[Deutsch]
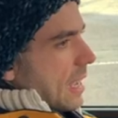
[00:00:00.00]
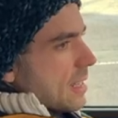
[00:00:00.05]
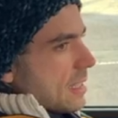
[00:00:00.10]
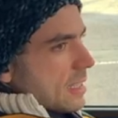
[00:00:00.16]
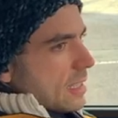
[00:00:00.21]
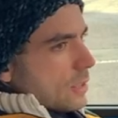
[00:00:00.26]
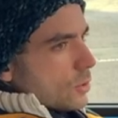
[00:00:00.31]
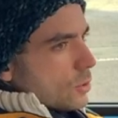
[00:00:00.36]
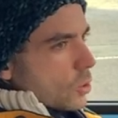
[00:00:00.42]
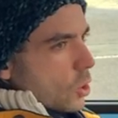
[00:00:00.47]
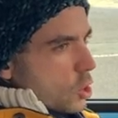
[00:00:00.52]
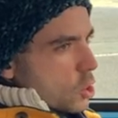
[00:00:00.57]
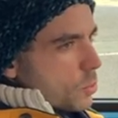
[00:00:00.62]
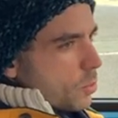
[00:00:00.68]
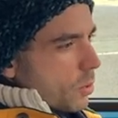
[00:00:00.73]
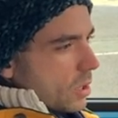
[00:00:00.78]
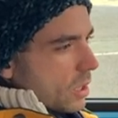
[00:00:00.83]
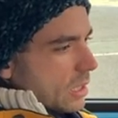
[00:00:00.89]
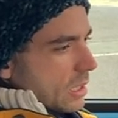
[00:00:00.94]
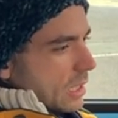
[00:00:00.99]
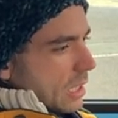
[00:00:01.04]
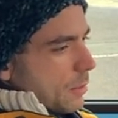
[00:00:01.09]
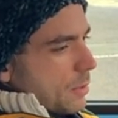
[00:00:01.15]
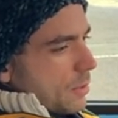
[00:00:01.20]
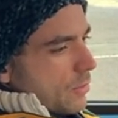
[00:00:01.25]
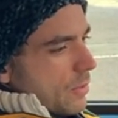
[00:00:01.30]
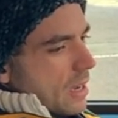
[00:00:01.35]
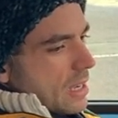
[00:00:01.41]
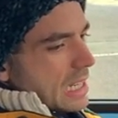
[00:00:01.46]
ranziehen und noch sportlicher
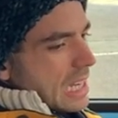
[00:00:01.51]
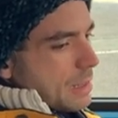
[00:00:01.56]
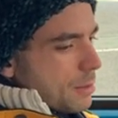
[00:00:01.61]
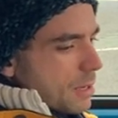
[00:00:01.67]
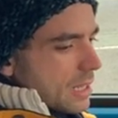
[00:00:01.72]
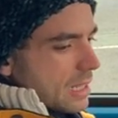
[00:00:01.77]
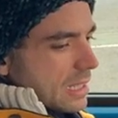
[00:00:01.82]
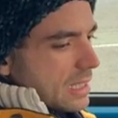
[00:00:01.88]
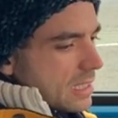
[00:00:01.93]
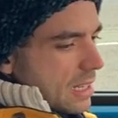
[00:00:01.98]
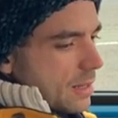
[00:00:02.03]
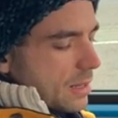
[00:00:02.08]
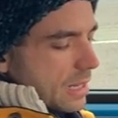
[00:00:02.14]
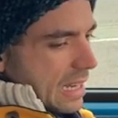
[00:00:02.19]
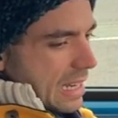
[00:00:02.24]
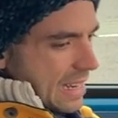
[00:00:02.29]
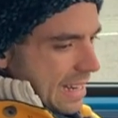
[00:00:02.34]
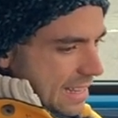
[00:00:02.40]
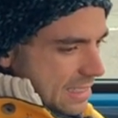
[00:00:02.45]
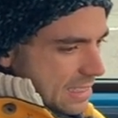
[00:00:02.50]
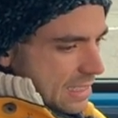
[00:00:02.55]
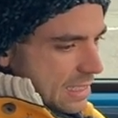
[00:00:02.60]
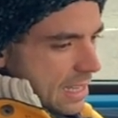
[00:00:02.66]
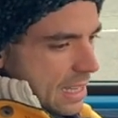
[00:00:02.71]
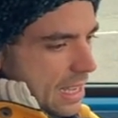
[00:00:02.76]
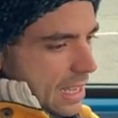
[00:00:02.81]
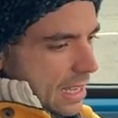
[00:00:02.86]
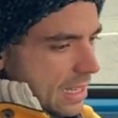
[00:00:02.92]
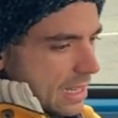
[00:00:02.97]
damit fahren. Aber in dieser Klasse,
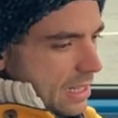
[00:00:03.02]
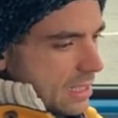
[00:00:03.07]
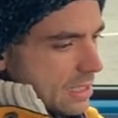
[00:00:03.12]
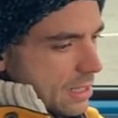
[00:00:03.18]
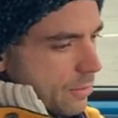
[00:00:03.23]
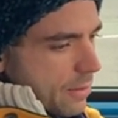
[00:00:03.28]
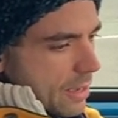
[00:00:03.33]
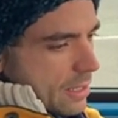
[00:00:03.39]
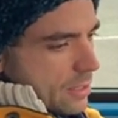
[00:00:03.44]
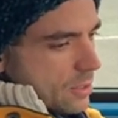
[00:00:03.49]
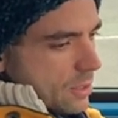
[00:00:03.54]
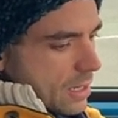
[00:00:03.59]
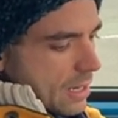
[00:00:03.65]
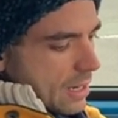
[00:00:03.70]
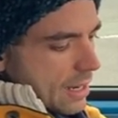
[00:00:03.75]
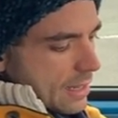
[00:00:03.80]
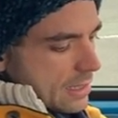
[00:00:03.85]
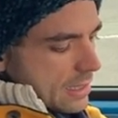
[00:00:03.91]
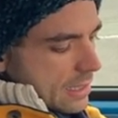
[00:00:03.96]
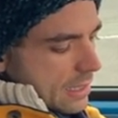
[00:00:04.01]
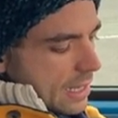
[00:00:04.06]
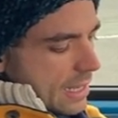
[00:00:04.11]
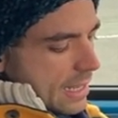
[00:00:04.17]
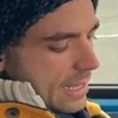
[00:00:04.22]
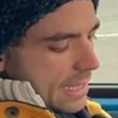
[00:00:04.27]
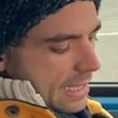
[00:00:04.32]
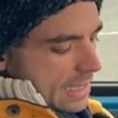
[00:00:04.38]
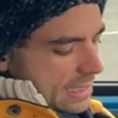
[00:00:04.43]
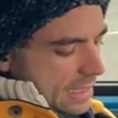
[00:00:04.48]
in dieser Fahrzeugklasse
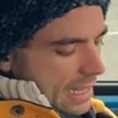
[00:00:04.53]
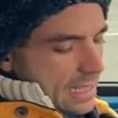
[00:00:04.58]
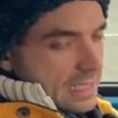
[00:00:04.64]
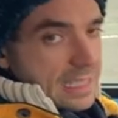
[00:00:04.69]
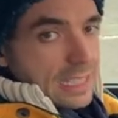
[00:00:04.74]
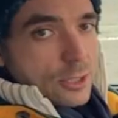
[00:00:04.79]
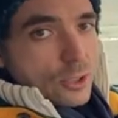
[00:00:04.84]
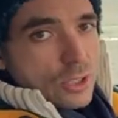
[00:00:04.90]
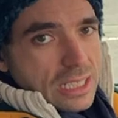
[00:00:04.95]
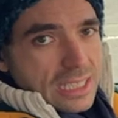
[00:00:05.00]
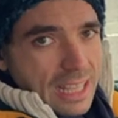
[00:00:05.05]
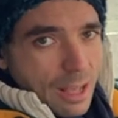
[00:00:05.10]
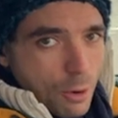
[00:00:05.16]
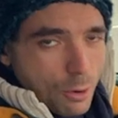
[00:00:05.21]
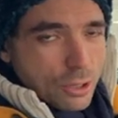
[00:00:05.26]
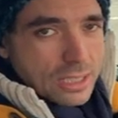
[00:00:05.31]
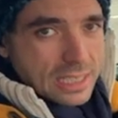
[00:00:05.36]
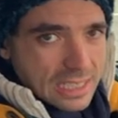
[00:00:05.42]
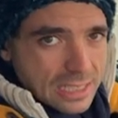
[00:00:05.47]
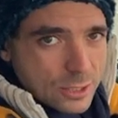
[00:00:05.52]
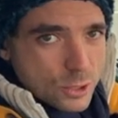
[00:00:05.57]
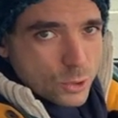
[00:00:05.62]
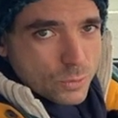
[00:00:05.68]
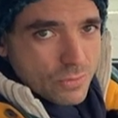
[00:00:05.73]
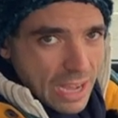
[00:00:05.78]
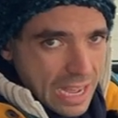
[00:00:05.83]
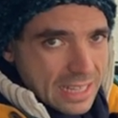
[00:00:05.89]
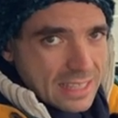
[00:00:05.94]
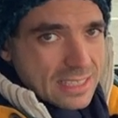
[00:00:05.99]
ist das natürlich auch nicht
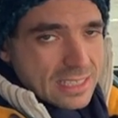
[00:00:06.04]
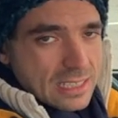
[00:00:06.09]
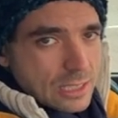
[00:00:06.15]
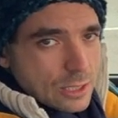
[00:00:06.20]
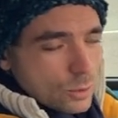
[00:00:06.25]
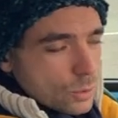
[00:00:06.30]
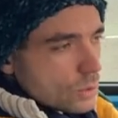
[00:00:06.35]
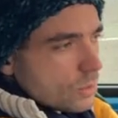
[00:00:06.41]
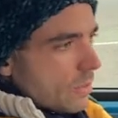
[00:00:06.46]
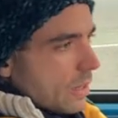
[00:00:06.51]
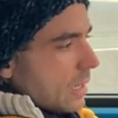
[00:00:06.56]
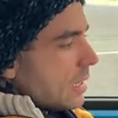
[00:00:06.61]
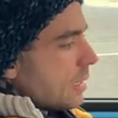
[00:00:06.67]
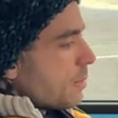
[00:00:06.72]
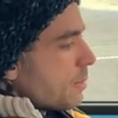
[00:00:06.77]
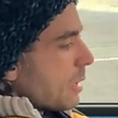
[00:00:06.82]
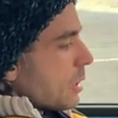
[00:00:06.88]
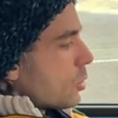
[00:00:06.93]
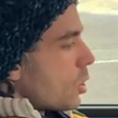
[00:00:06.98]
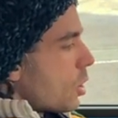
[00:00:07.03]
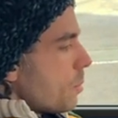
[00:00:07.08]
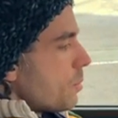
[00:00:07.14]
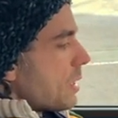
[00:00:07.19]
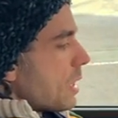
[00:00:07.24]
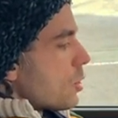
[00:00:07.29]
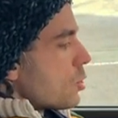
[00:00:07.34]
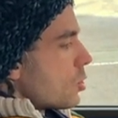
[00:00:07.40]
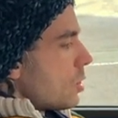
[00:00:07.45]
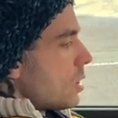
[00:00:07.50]
so wahnsinnig notwendig. Man kommt
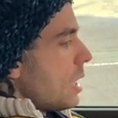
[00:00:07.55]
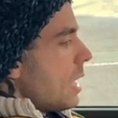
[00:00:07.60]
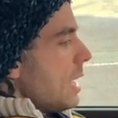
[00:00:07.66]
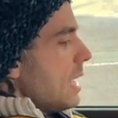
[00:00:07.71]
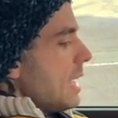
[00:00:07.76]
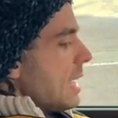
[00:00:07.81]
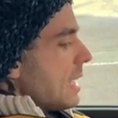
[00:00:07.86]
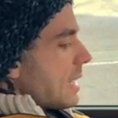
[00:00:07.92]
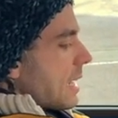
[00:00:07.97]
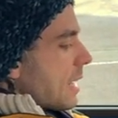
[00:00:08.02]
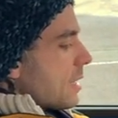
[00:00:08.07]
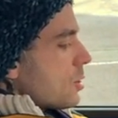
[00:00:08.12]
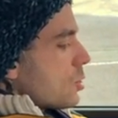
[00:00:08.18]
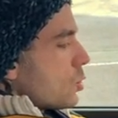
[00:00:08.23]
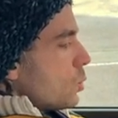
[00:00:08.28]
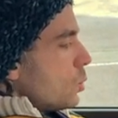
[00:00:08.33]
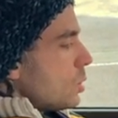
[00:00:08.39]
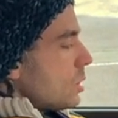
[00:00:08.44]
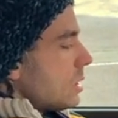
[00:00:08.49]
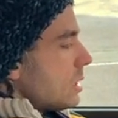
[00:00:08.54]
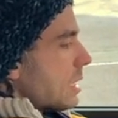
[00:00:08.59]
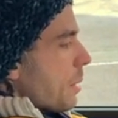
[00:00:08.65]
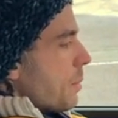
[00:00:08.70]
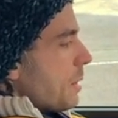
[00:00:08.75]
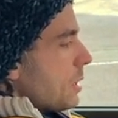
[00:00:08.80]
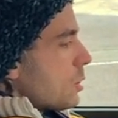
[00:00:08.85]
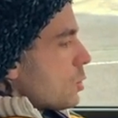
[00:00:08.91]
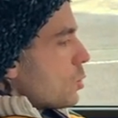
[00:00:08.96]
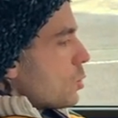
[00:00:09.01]
dann schon ganz gut damit